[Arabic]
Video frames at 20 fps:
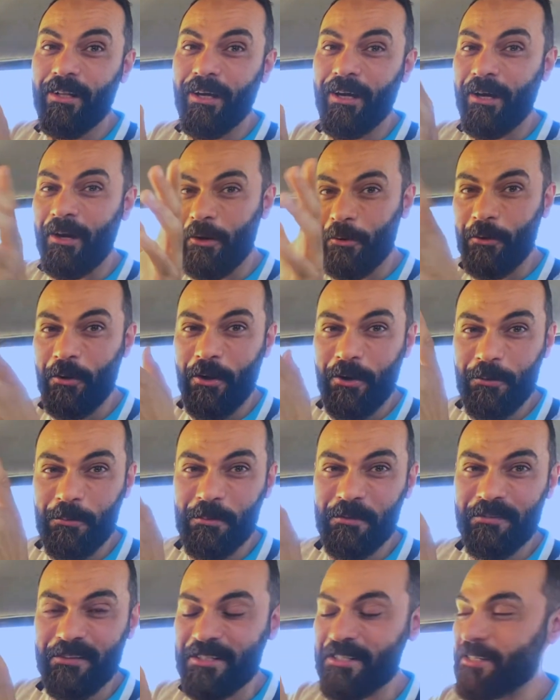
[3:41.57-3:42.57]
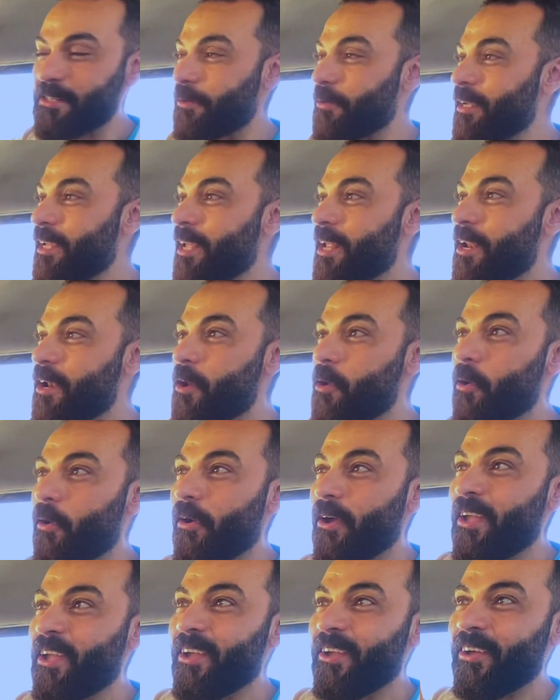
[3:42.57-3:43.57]
اقولها لك بالفرنساوي لو
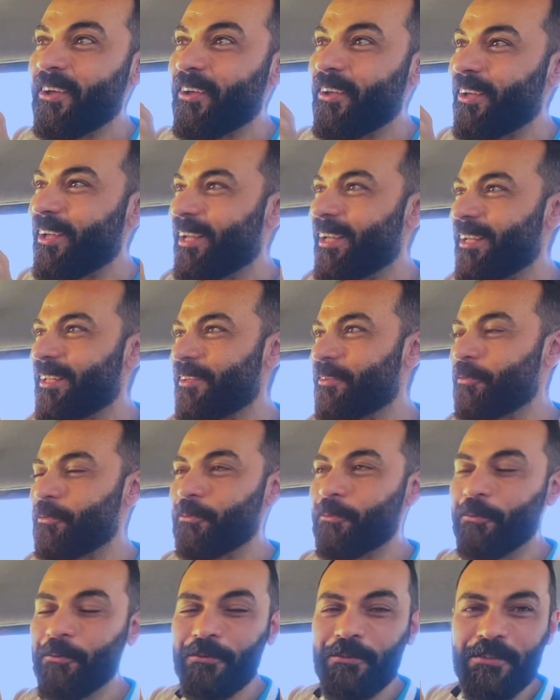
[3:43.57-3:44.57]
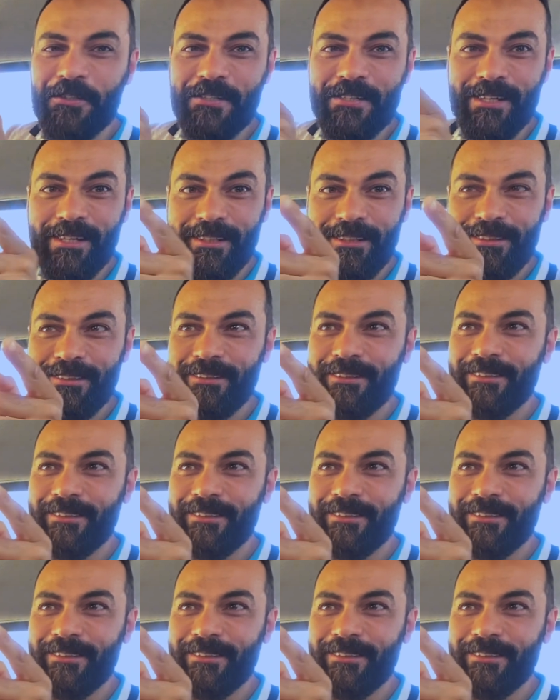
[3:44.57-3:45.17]
اير دو ديزيرت